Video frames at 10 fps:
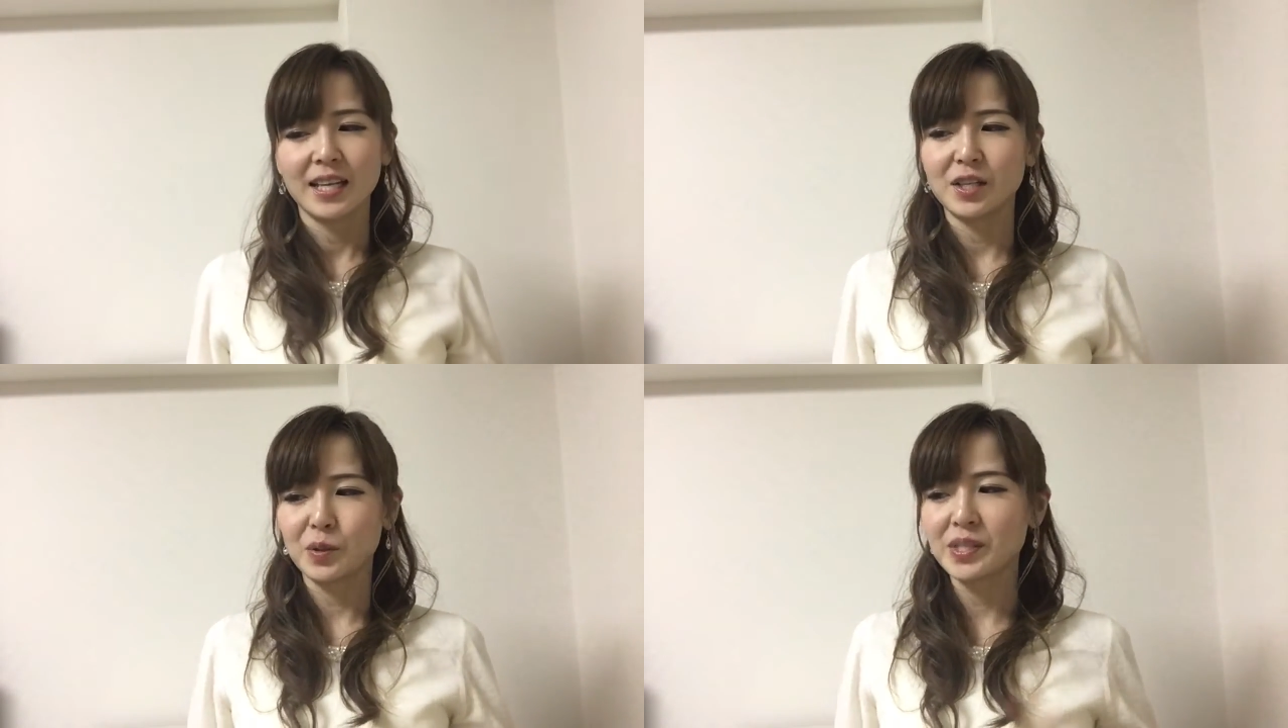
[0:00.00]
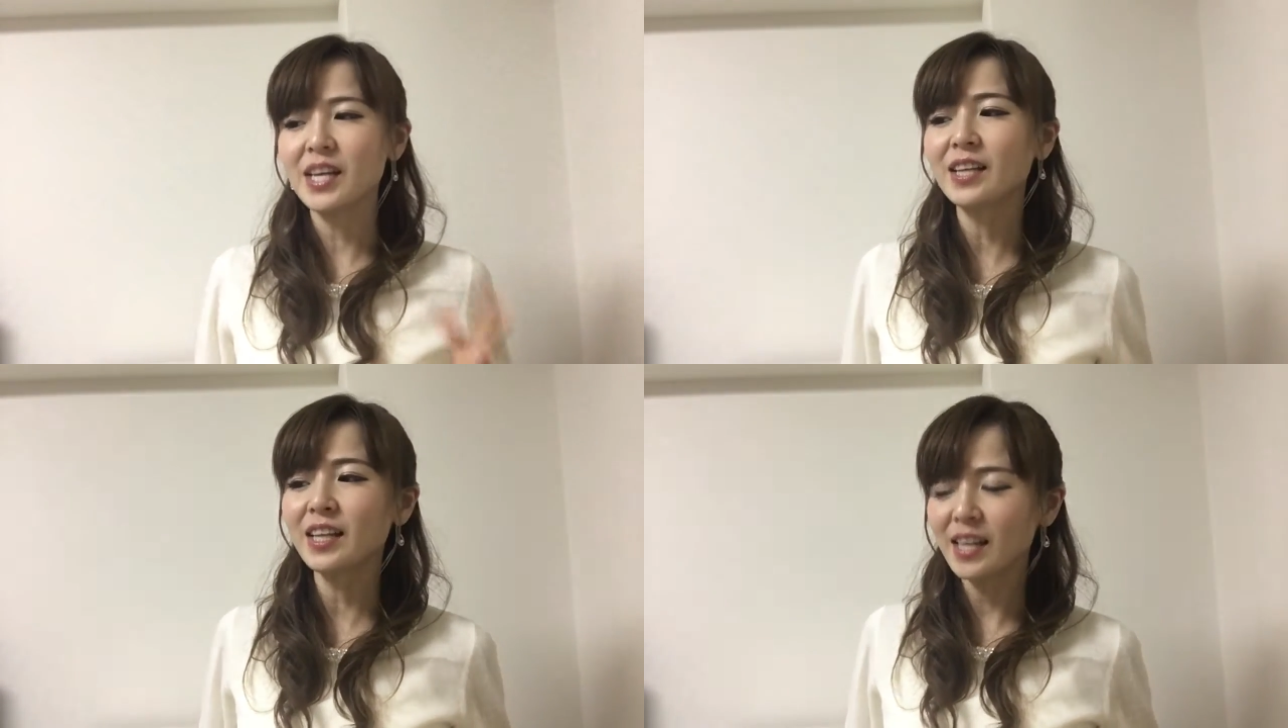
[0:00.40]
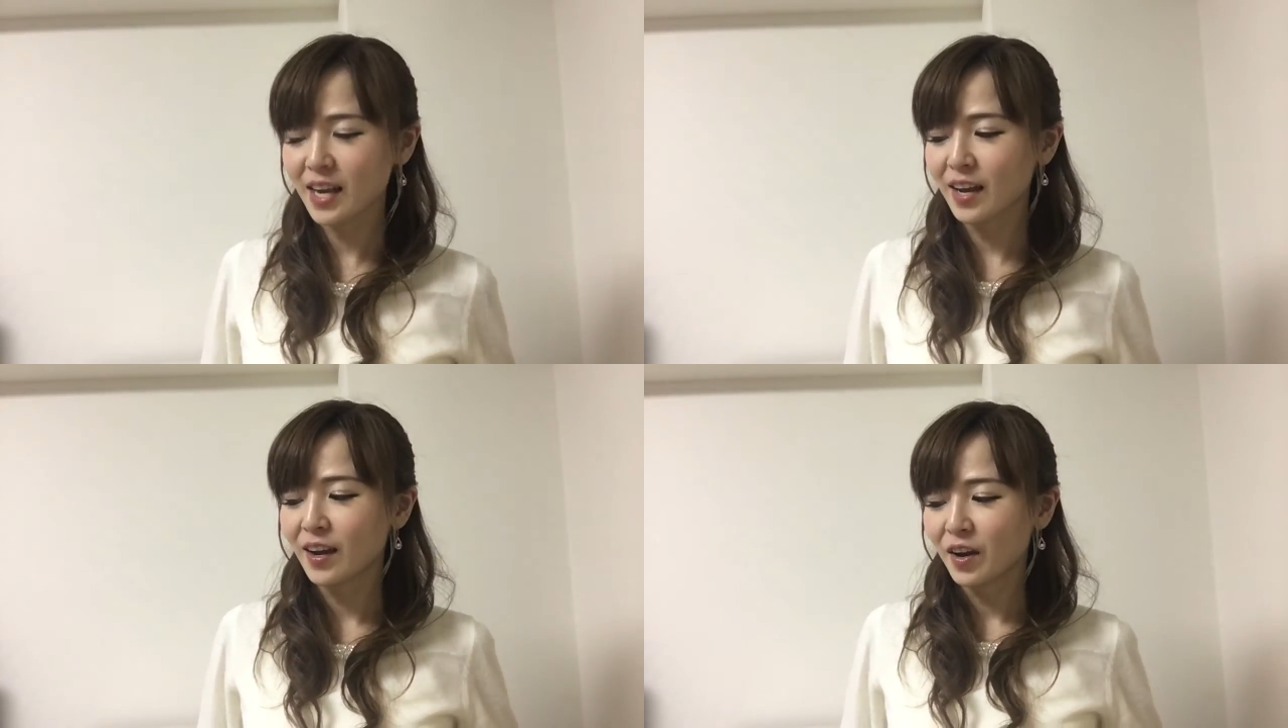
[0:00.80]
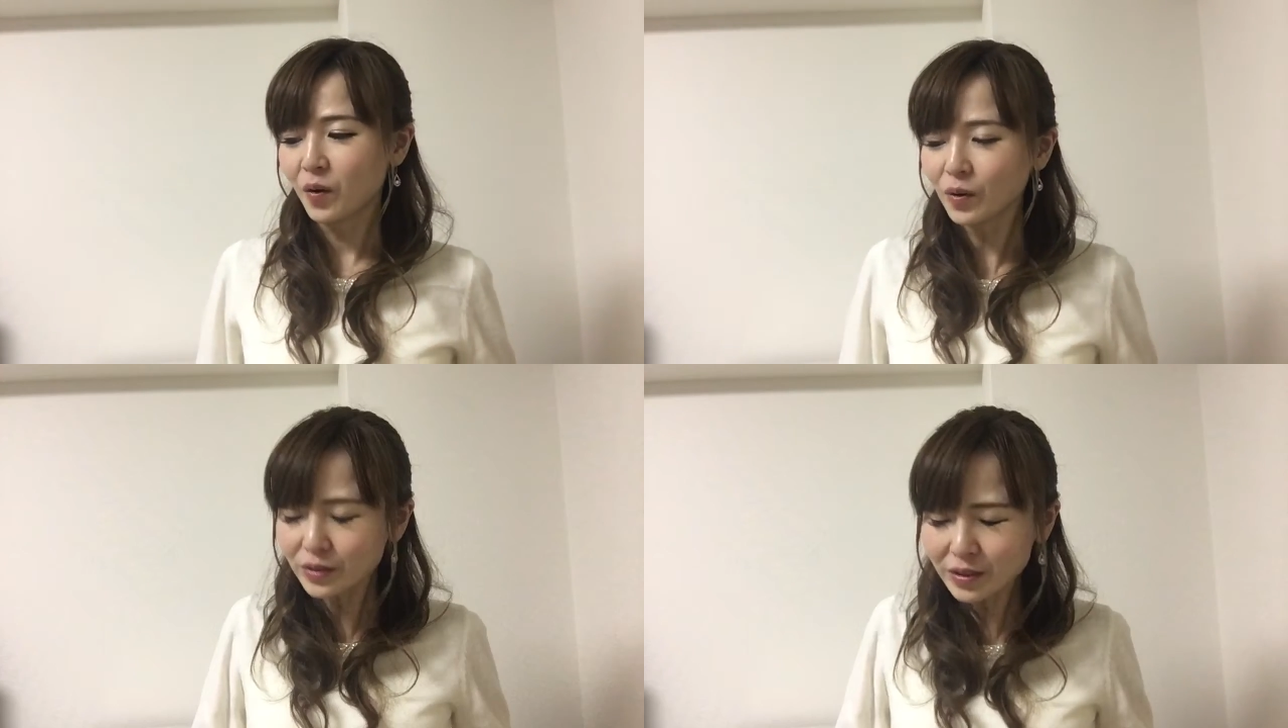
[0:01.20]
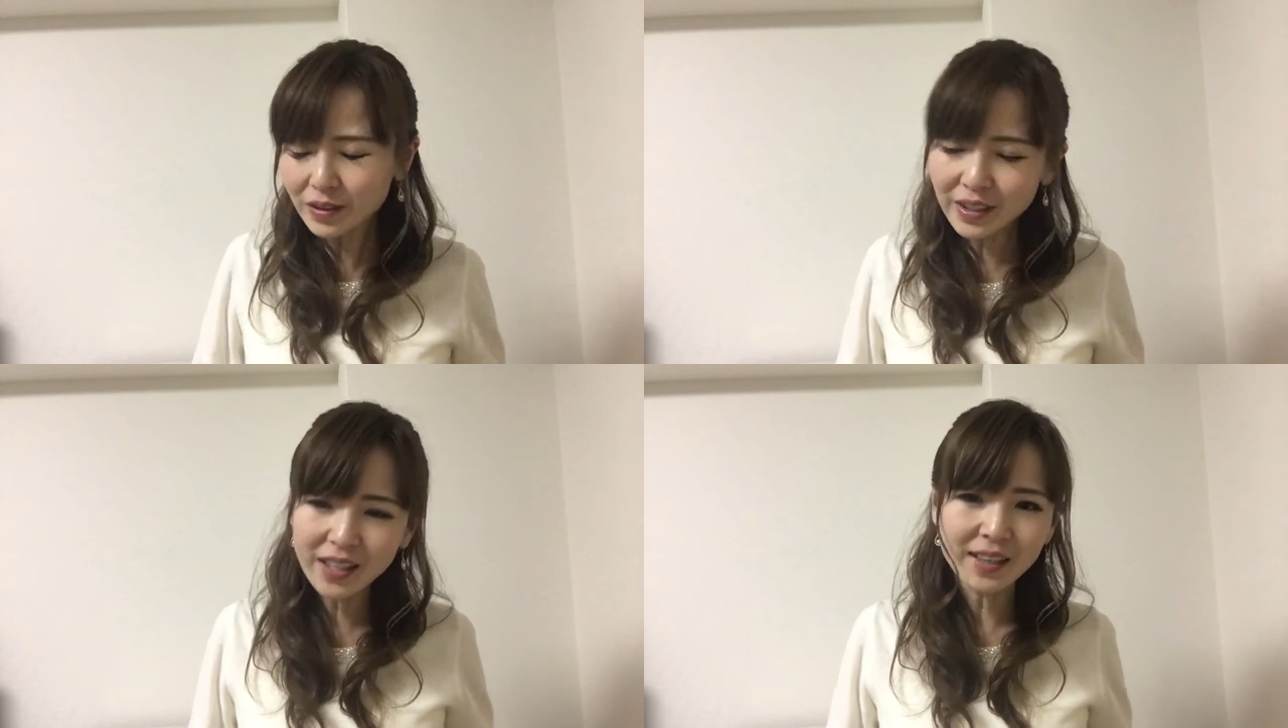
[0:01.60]
で、女性ってね、本
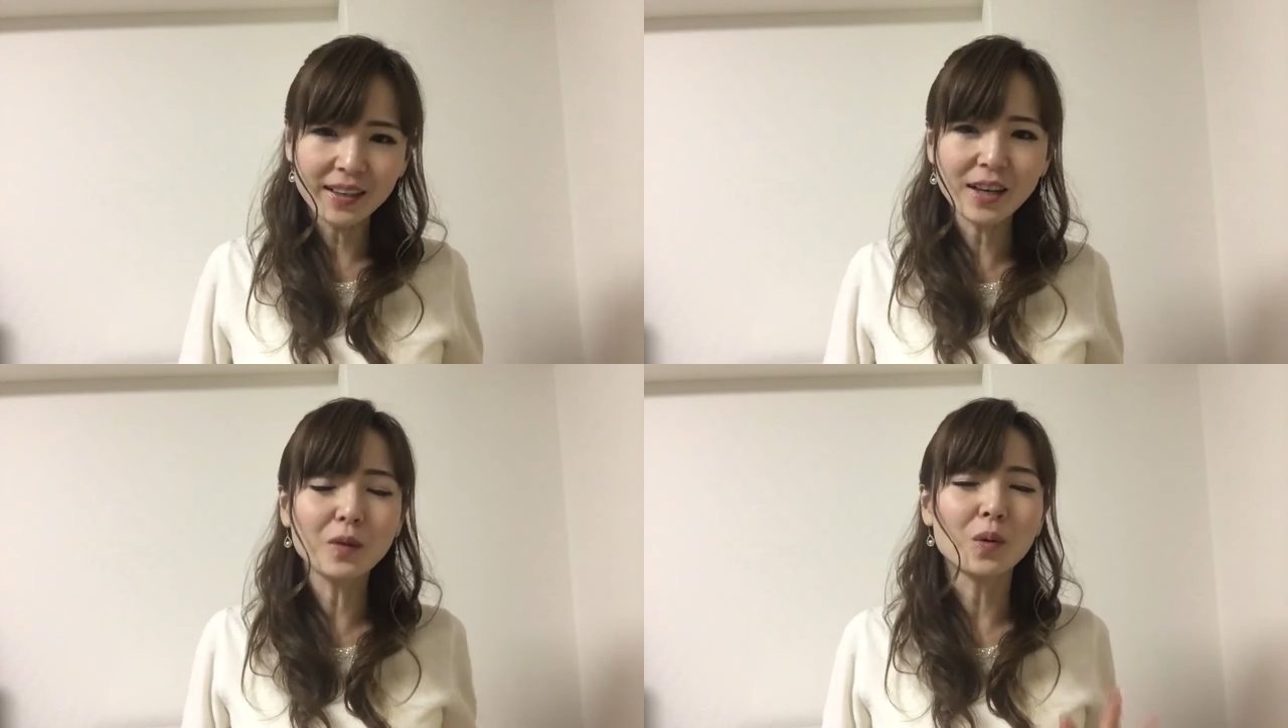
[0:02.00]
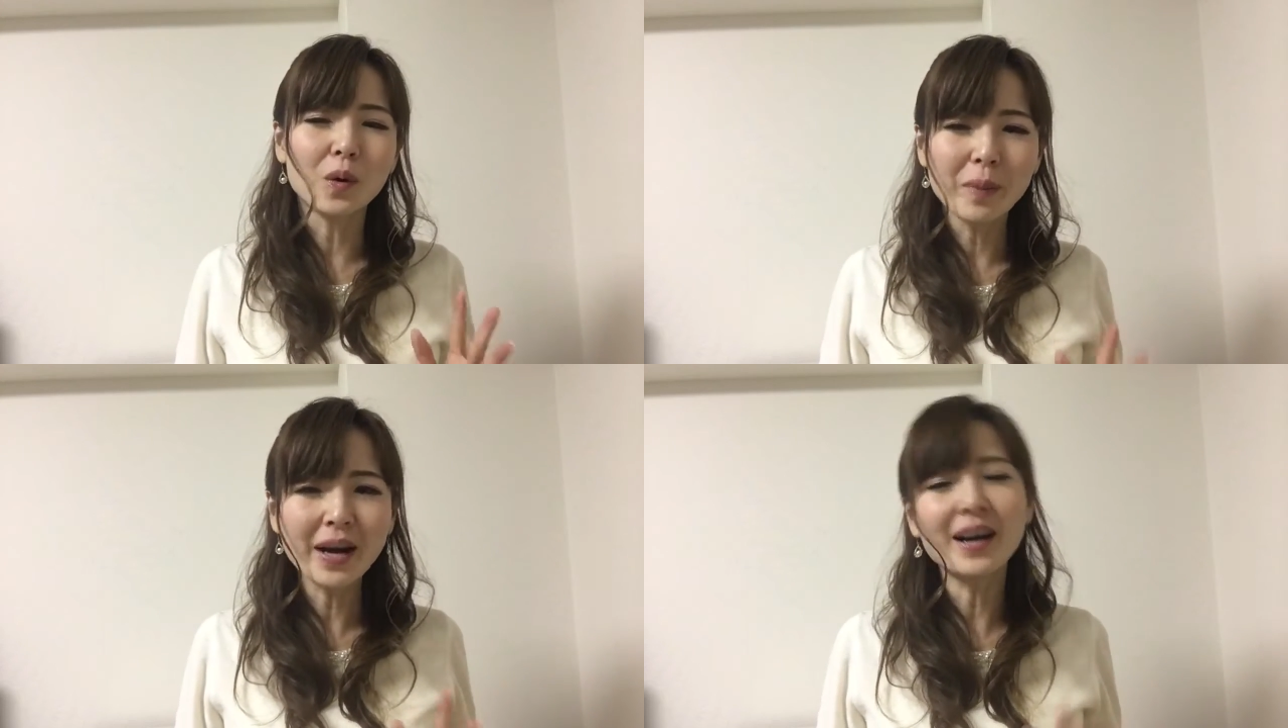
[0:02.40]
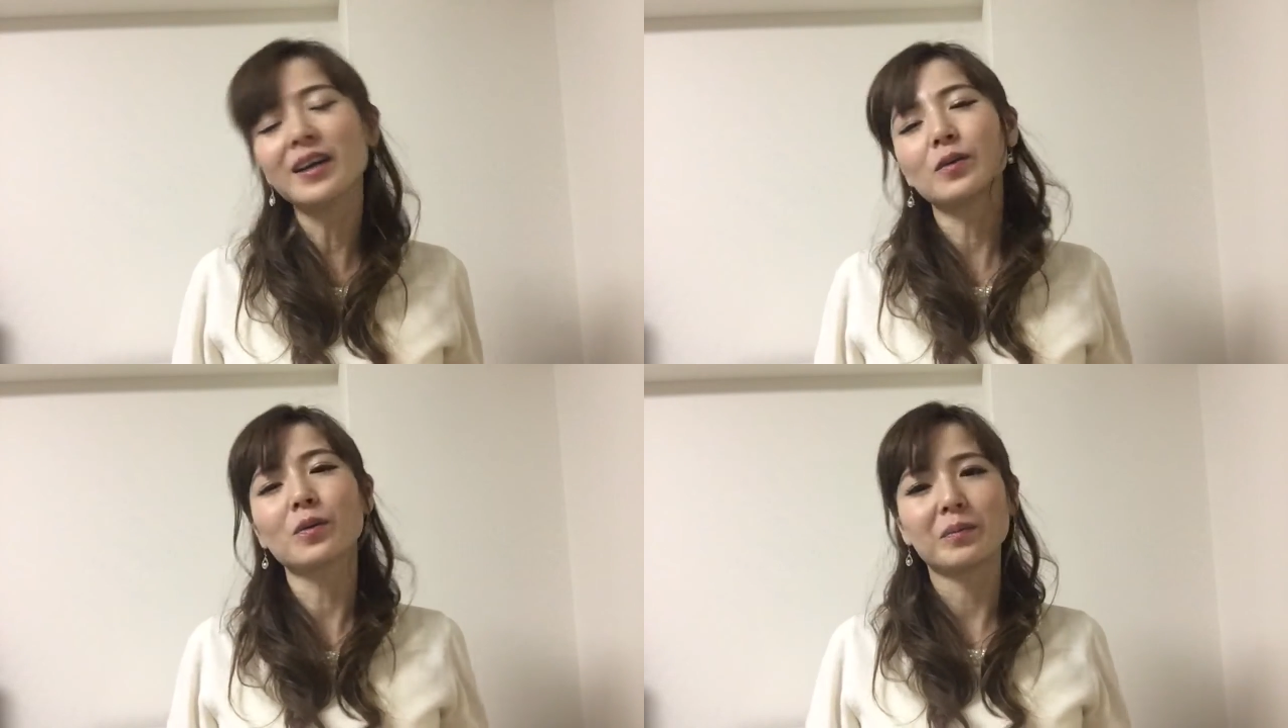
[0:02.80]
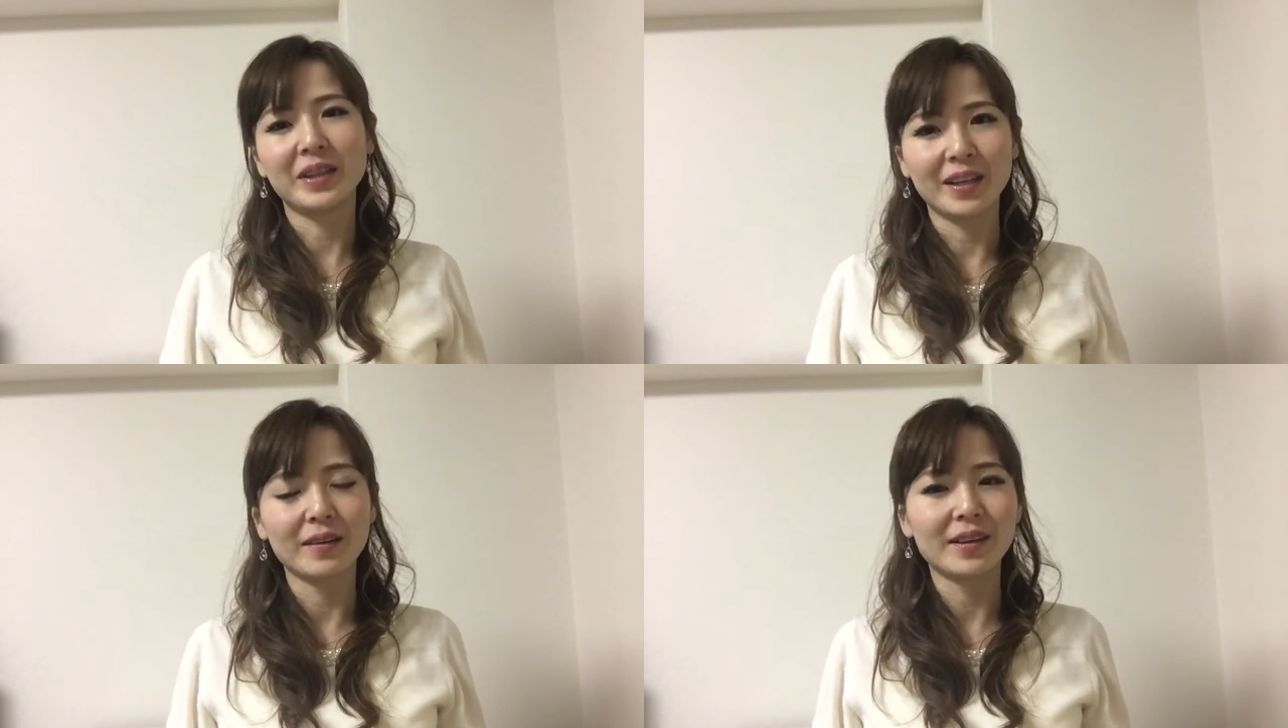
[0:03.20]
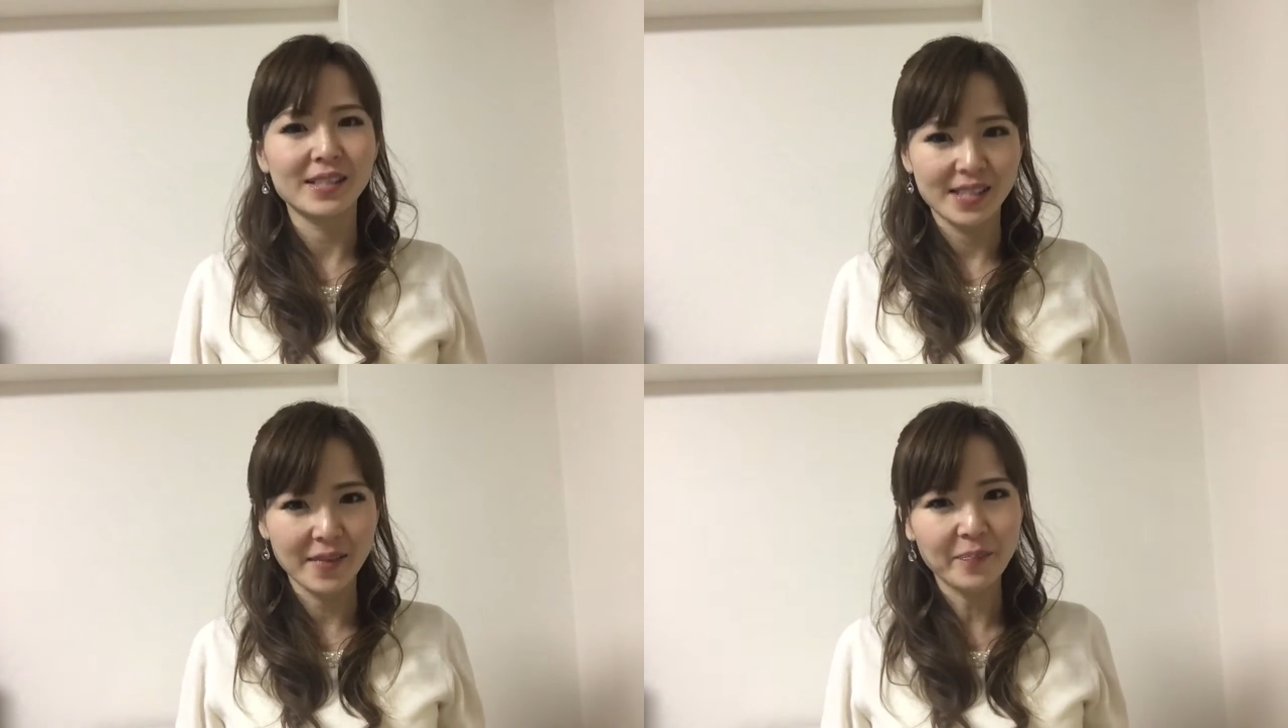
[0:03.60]
当に結構細かいとこ見てるん
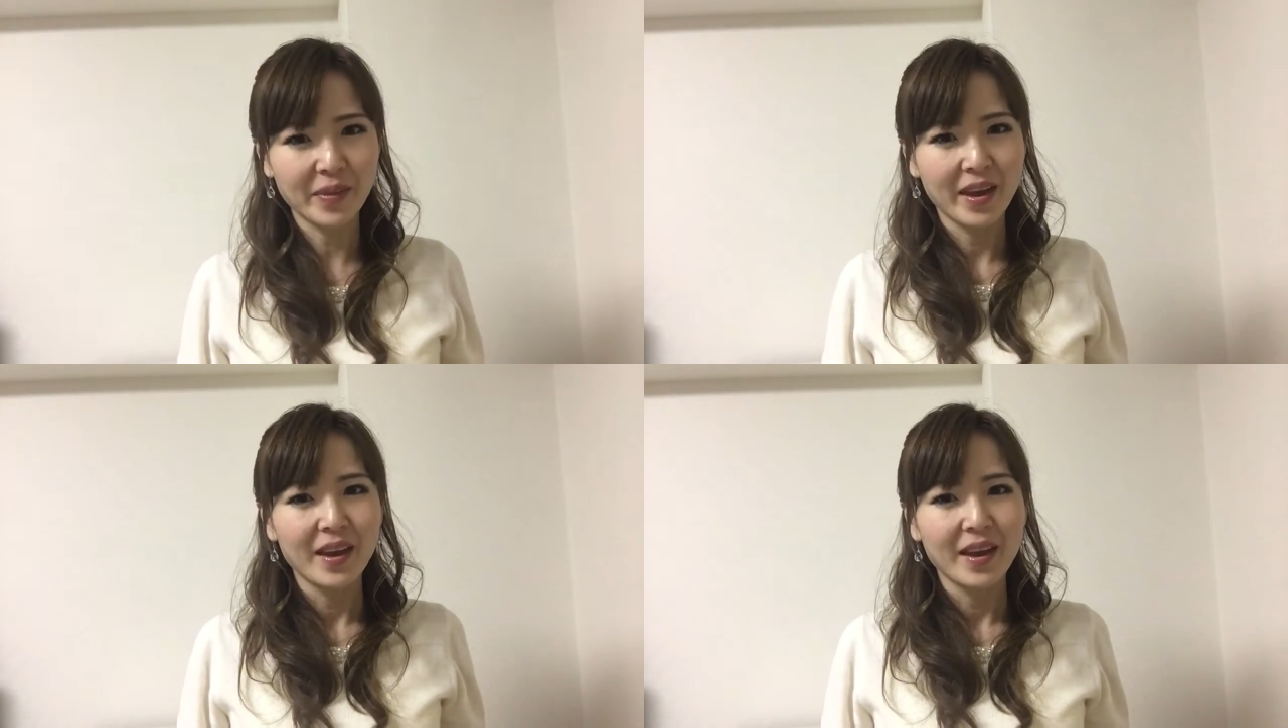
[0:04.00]
ですね。